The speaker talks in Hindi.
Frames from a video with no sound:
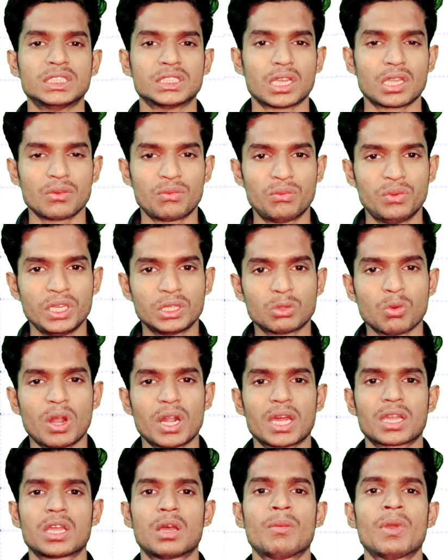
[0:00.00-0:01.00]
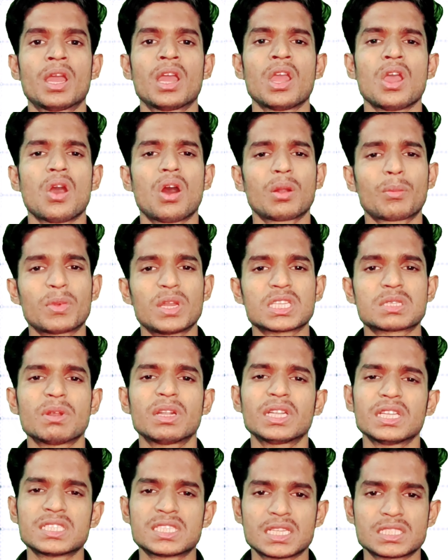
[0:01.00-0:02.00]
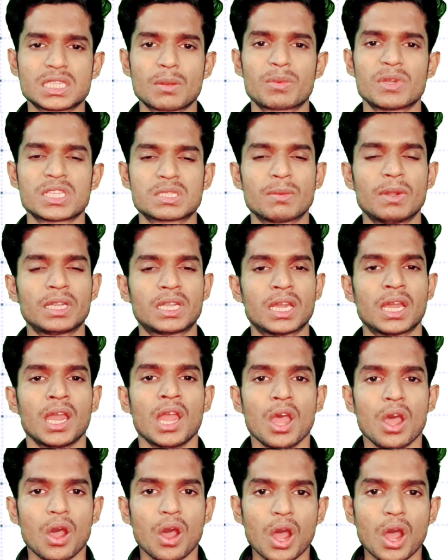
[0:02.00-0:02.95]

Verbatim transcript: जैसा कि फी थोड़ा कम है और प्लेसमेंट डिसेंट सा प्लेसमेंट है